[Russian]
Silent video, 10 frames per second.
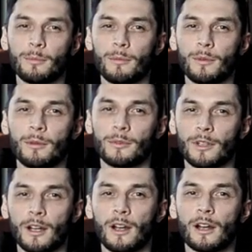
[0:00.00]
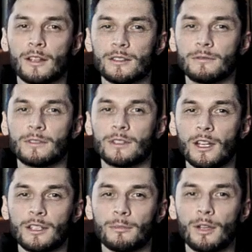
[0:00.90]
по-моему, да, как раз в
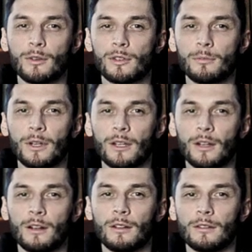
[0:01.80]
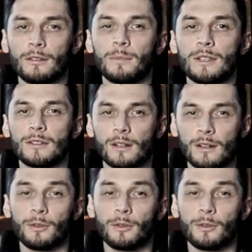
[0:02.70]
2010 я уже приехал в Питер.